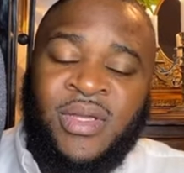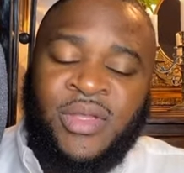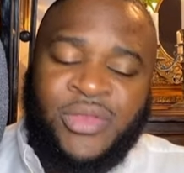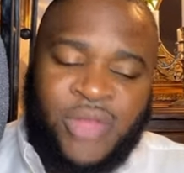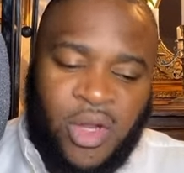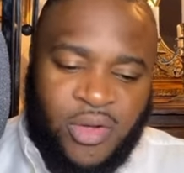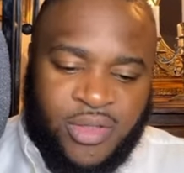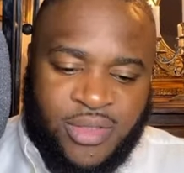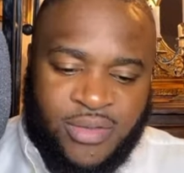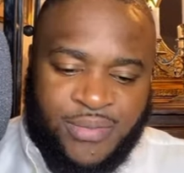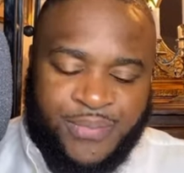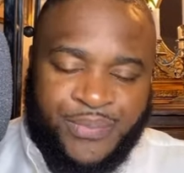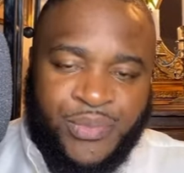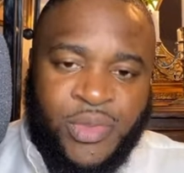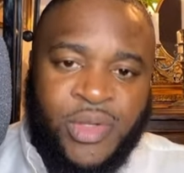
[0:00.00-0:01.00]
Donc,
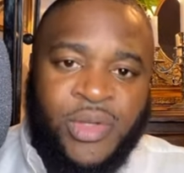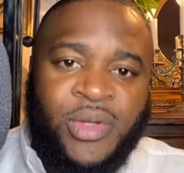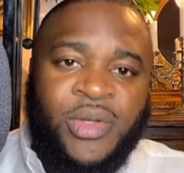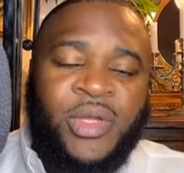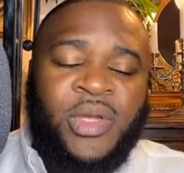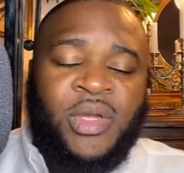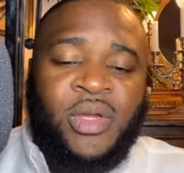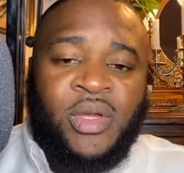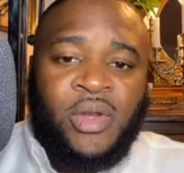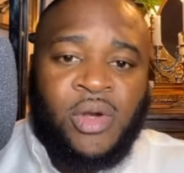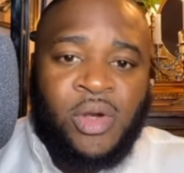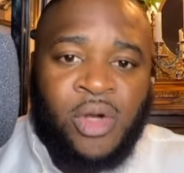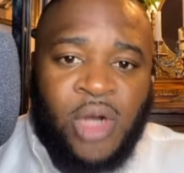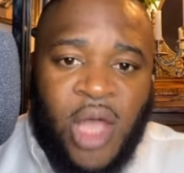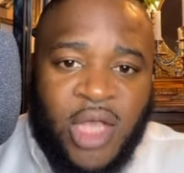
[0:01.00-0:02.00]

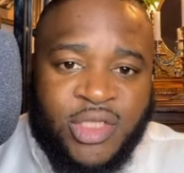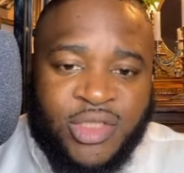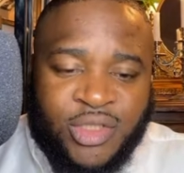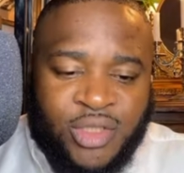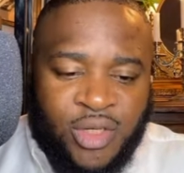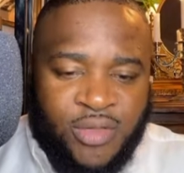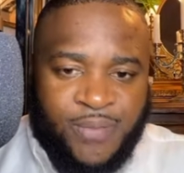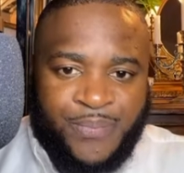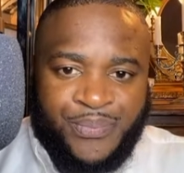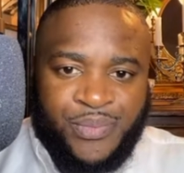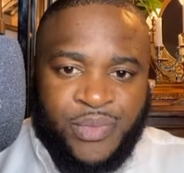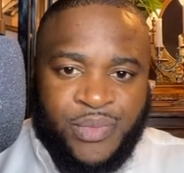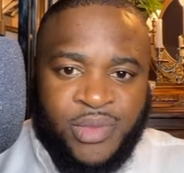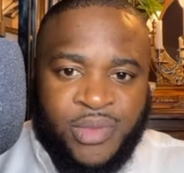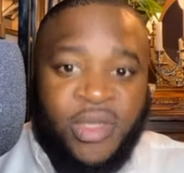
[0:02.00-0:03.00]
lorsque
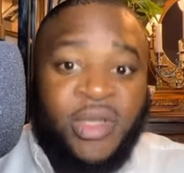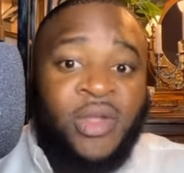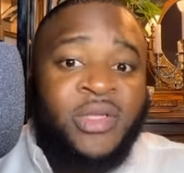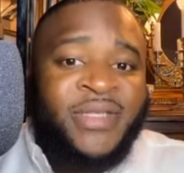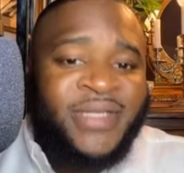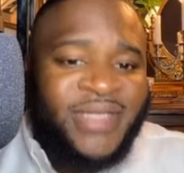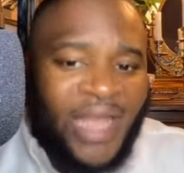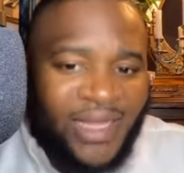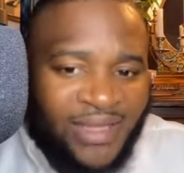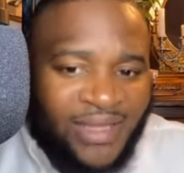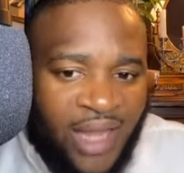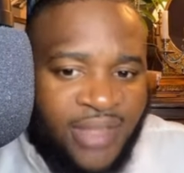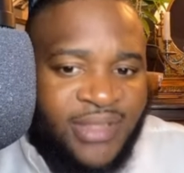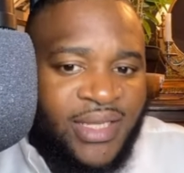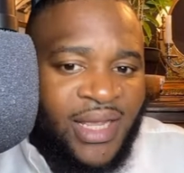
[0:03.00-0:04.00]

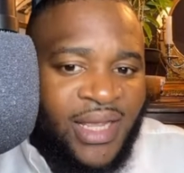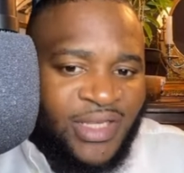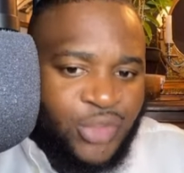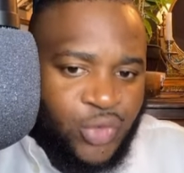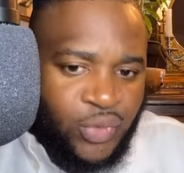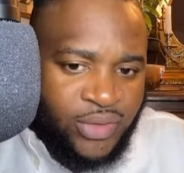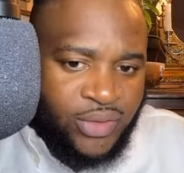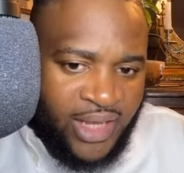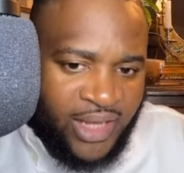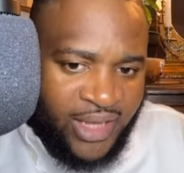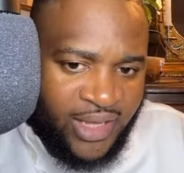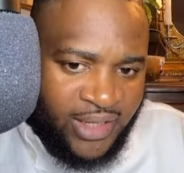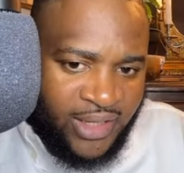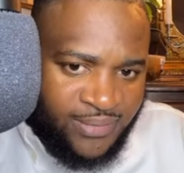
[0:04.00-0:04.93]
Satan sera sur terre.